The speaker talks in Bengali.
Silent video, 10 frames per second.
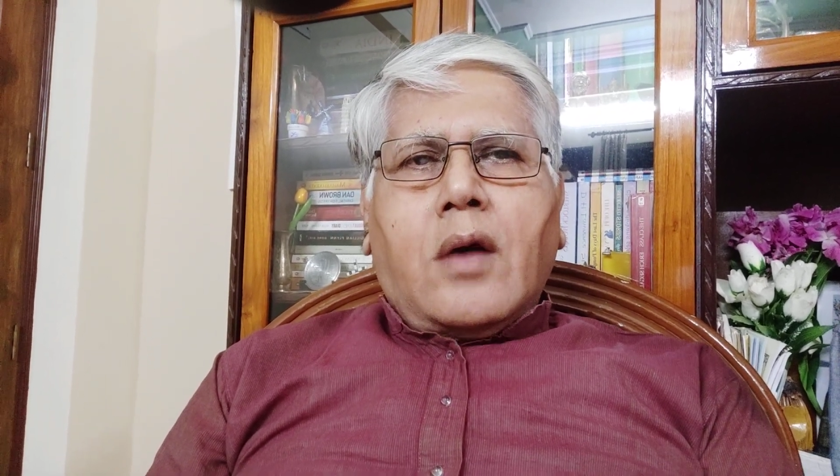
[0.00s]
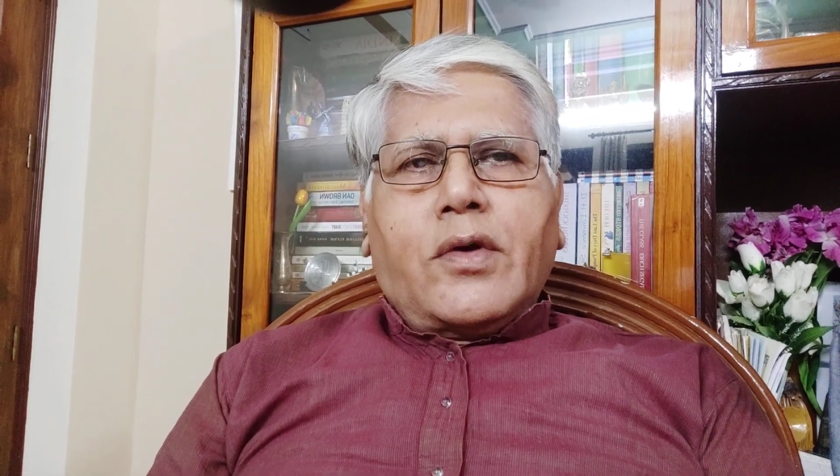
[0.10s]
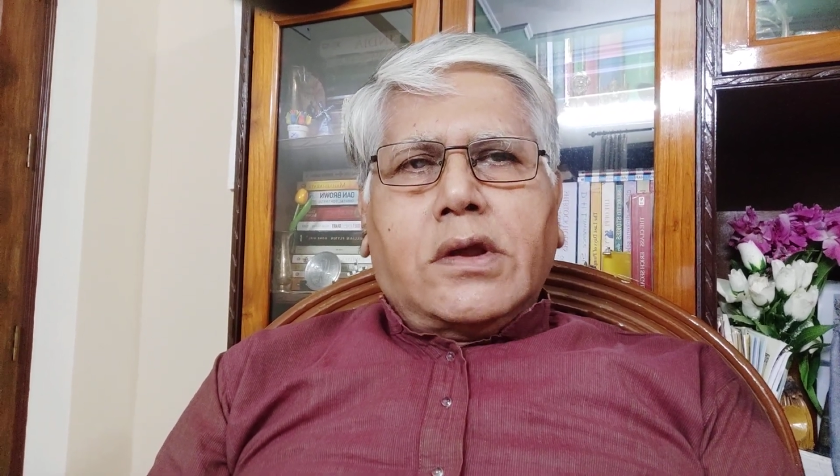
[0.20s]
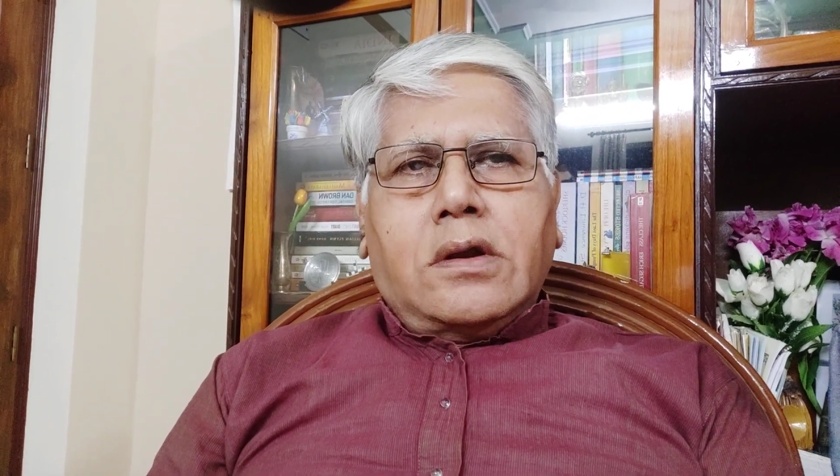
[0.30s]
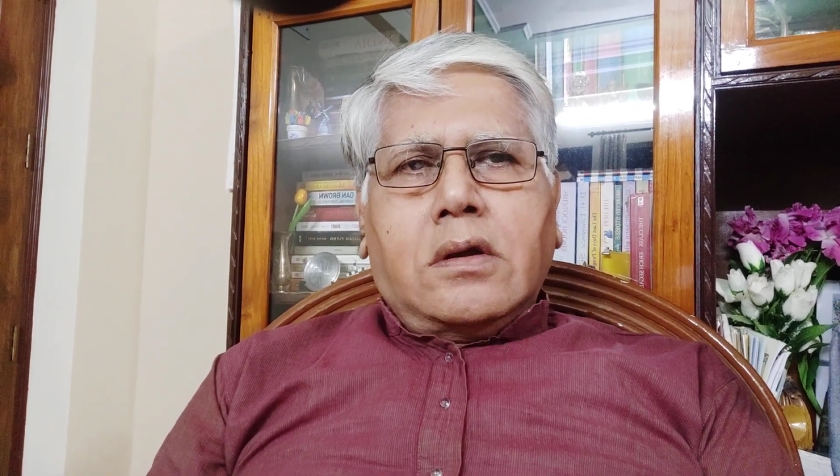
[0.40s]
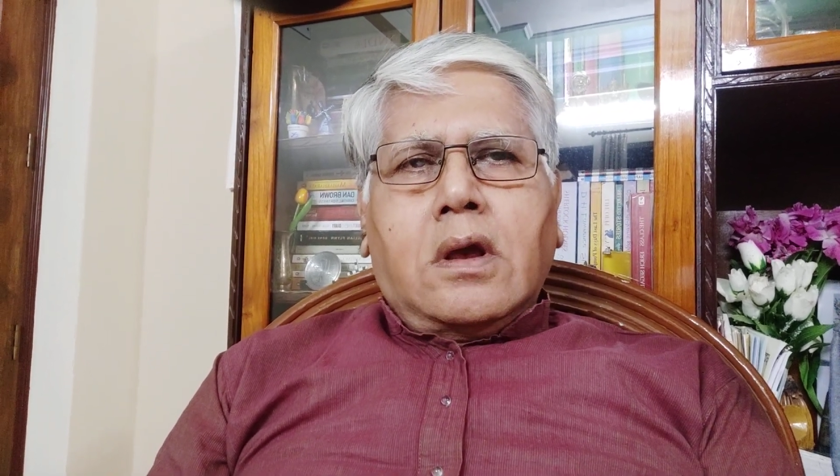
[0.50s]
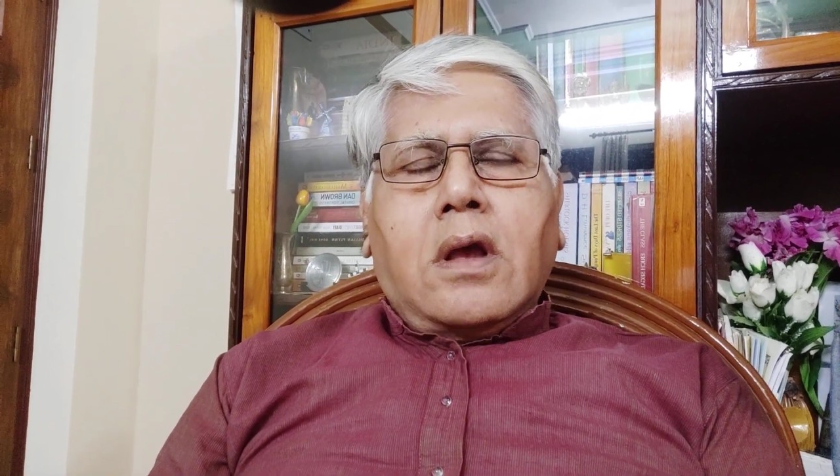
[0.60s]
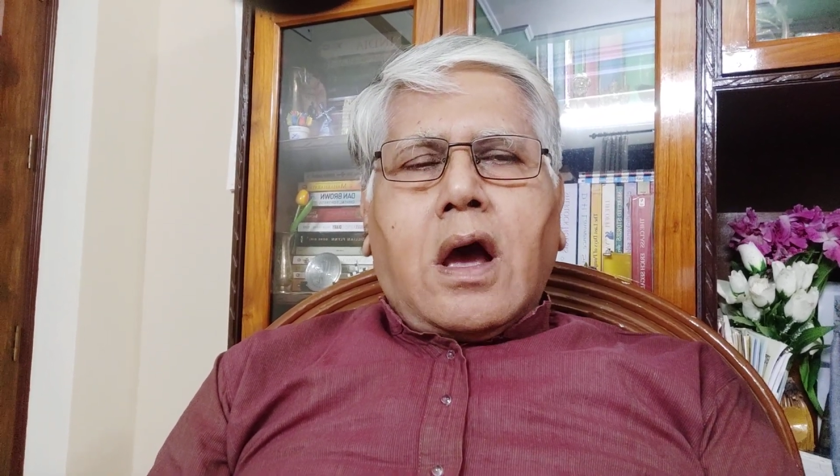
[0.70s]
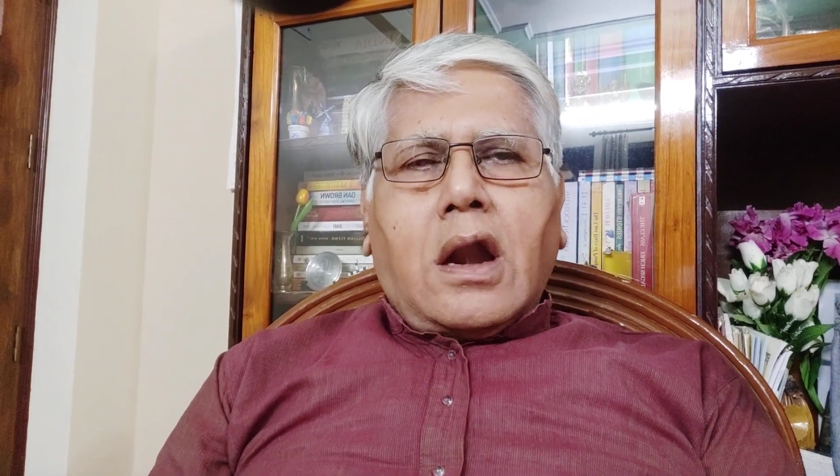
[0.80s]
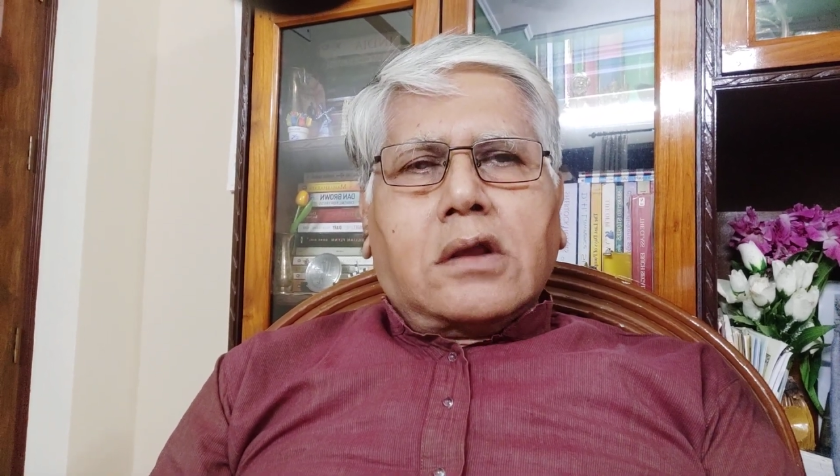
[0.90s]
আমাদের
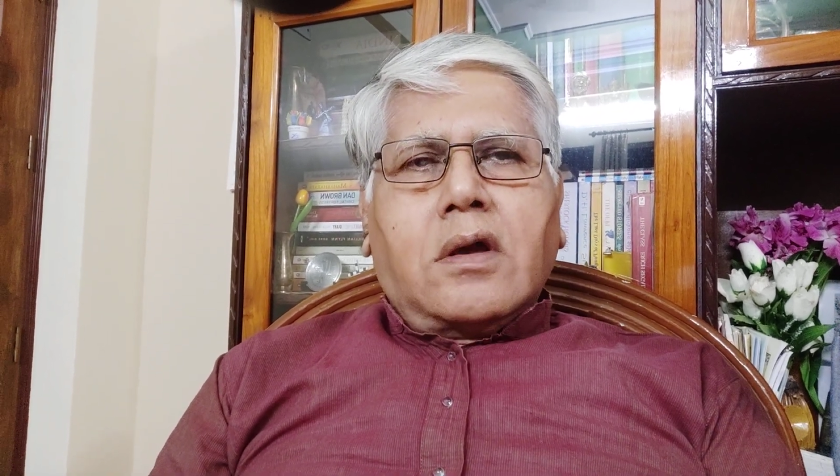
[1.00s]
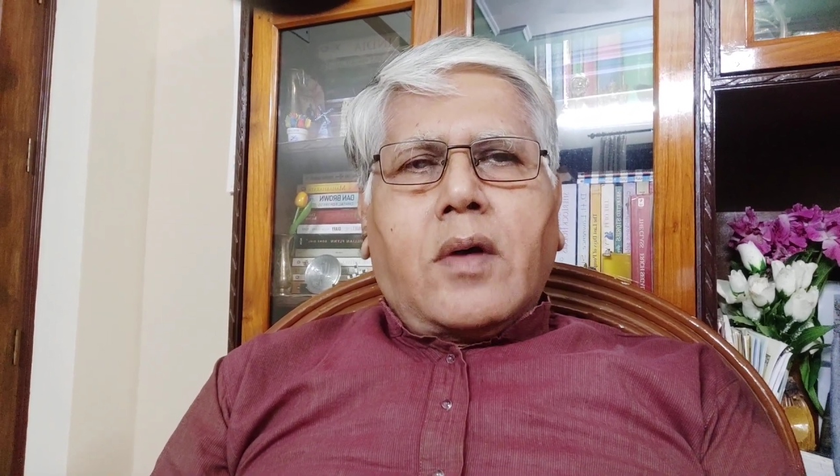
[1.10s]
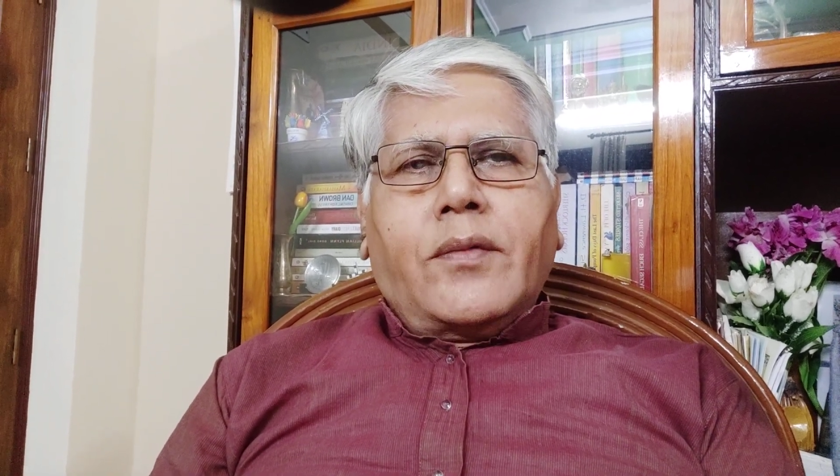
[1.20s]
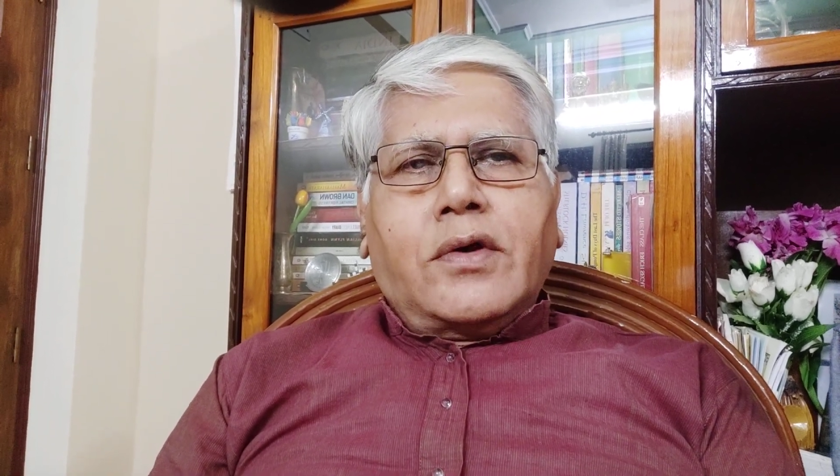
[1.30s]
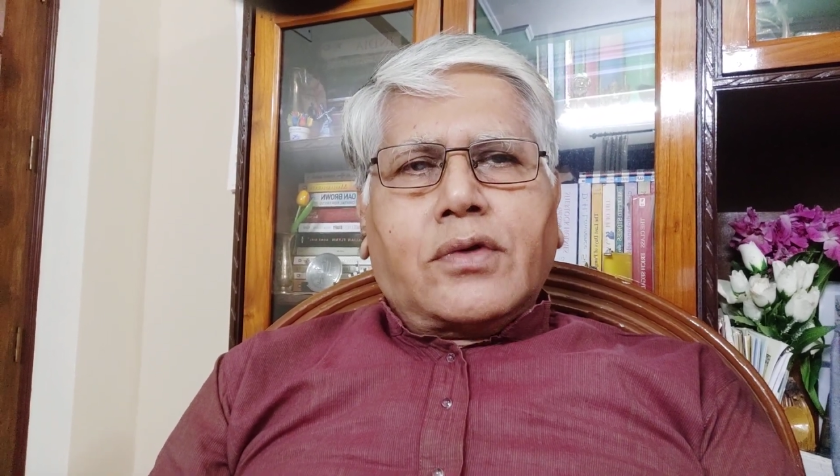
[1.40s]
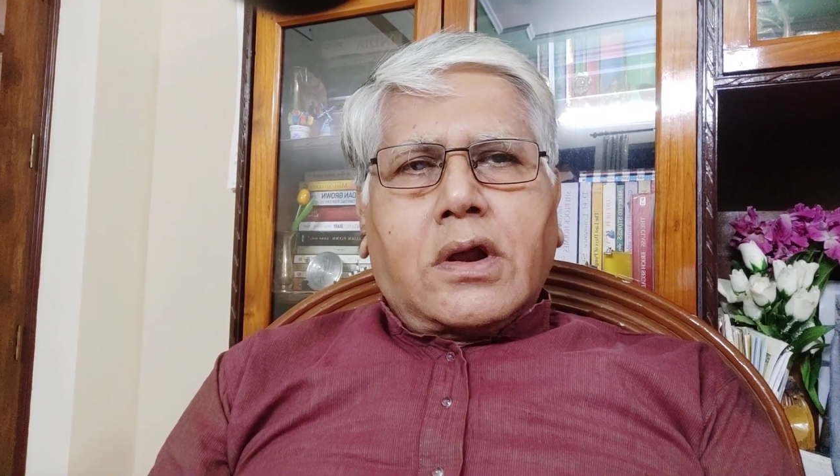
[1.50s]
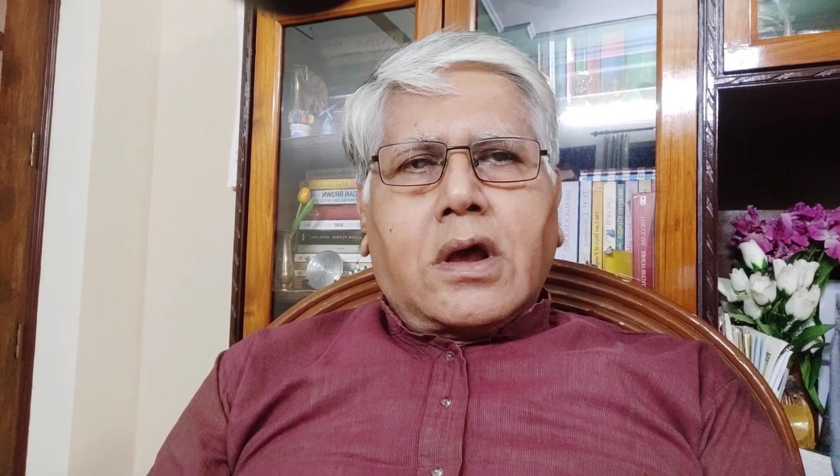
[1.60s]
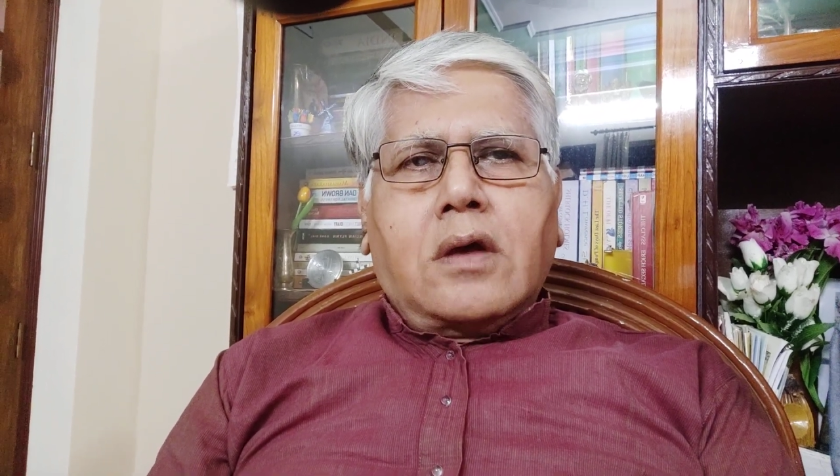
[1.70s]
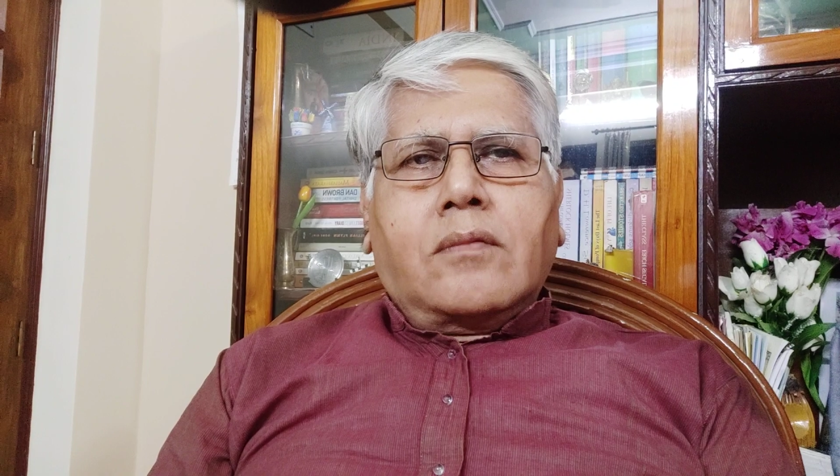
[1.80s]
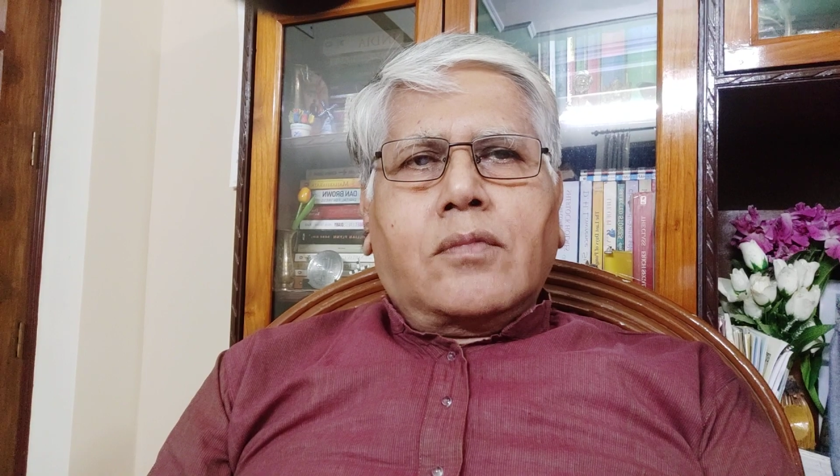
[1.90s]
আলাদাভাবে ওনারা